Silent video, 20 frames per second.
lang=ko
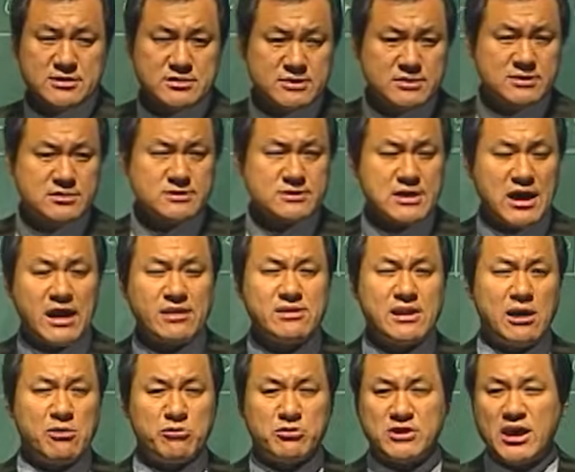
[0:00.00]
응?
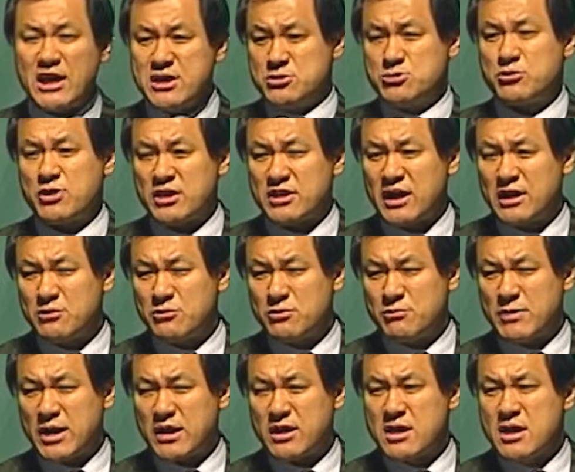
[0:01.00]
한나하고 사이좋게 살고
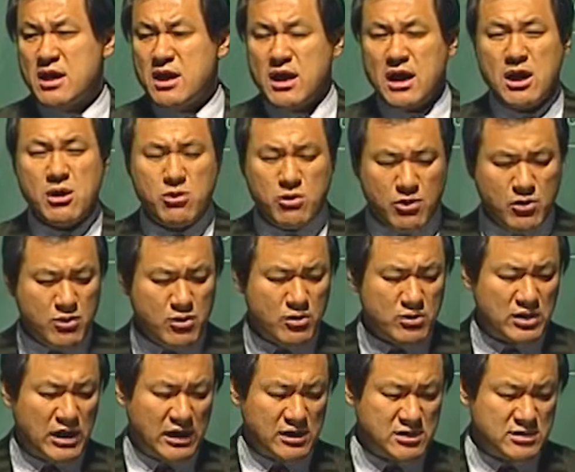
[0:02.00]
막 어,
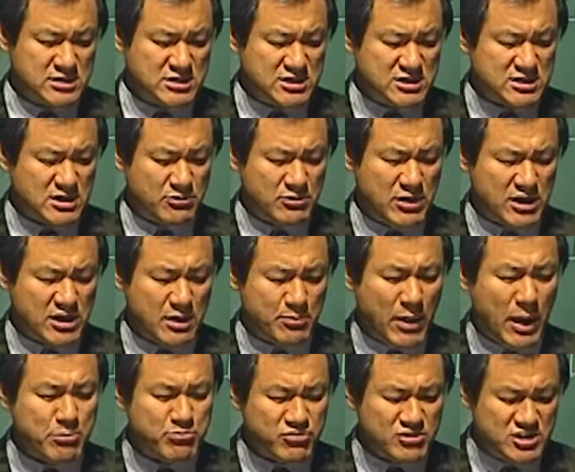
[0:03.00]
나는 진짜 왜 이렇게
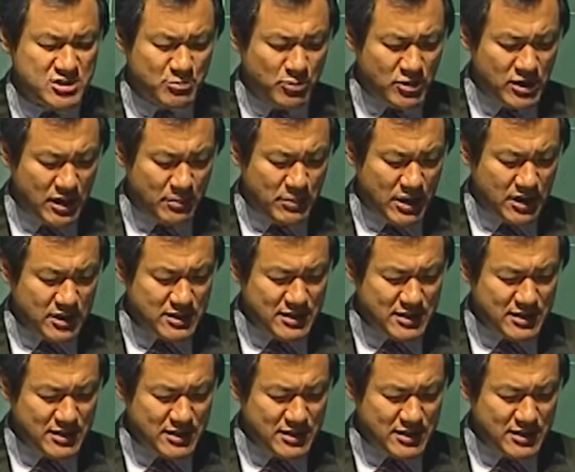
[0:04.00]
바쁜지 몰라 막.